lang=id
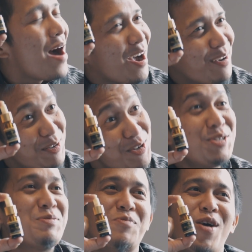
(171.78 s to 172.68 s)

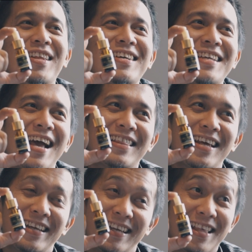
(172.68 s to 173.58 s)
Bagus buat
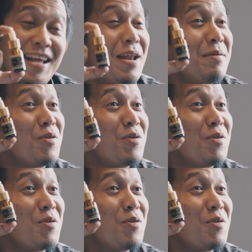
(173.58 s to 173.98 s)
kesehatan kita dan